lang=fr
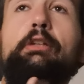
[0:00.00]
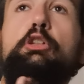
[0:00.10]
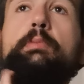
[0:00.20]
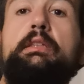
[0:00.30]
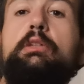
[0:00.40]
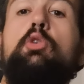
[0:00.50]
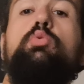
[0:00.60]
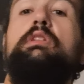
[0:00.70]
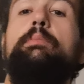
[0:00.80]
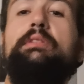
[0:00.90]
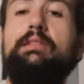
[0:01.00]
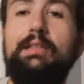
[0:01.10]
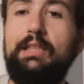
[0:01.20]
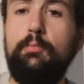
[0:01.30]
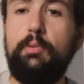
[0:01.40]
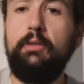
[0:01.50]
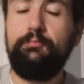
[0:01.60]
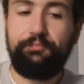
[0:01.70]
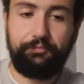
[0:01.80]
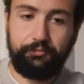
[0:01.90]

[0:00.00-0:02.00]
a de la chance parce qu'il rencontre des petites équipes. Hein.